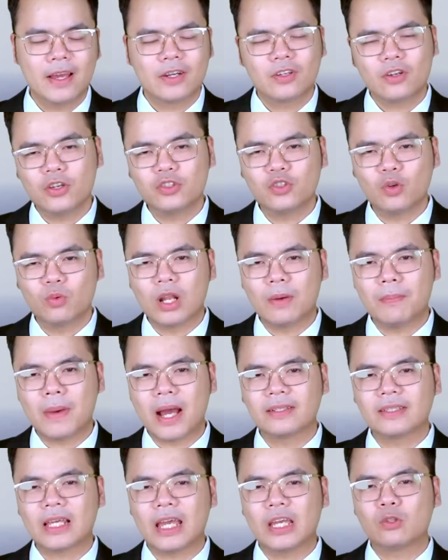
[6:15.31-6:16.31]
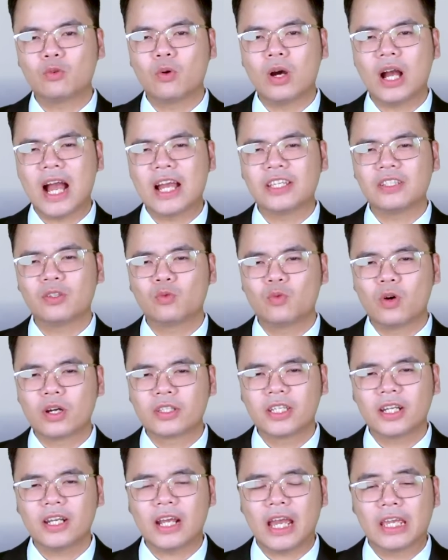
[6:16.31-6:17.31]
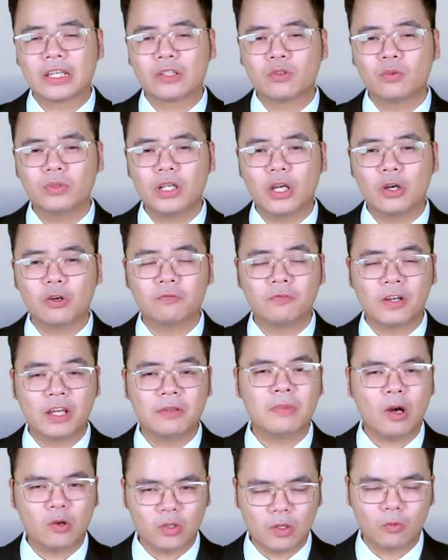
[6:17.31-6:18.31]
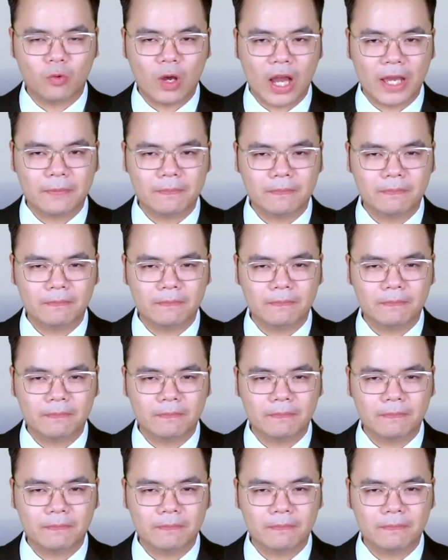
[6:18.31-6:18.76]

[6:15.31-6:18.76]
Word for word: Nói chung là bàn tay của ai trong cuộc chiến này cũng đều với máu đồng loại.